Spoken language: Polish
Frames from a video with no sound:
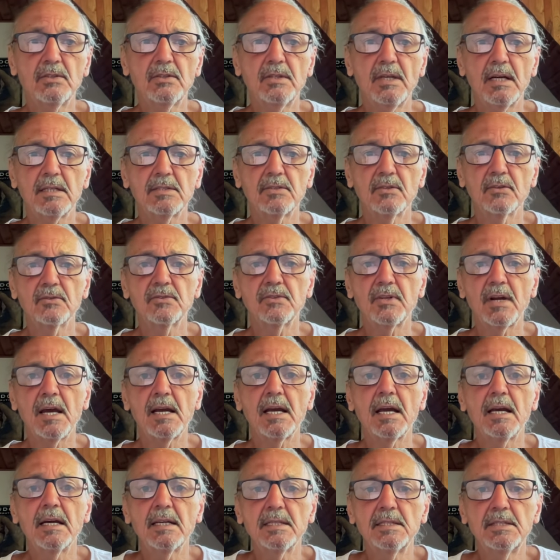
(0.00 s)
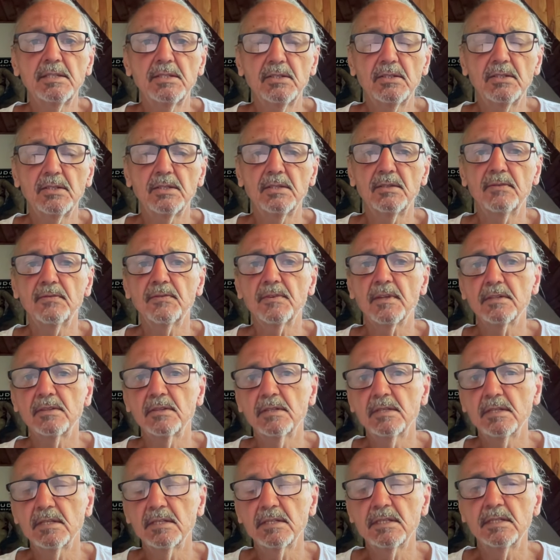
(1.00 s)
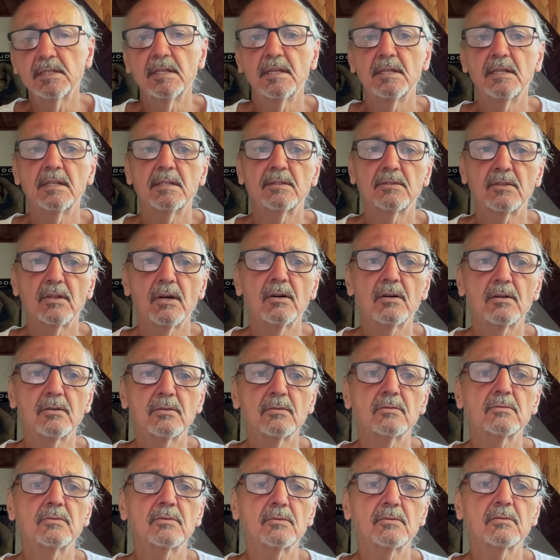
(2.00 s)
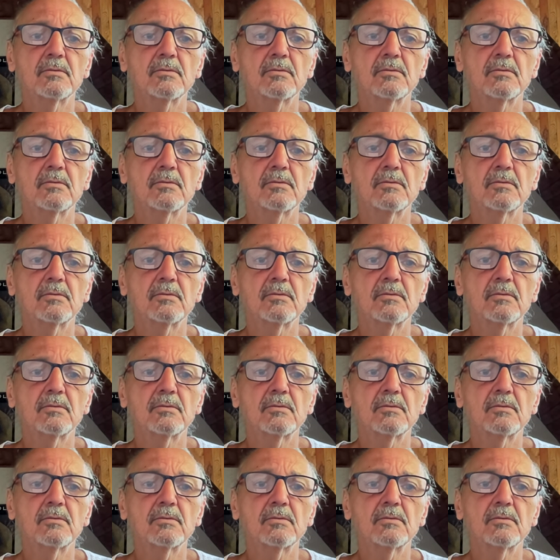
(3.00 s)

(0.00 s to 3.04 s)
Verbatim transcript: jak do tragedii i wtedy no,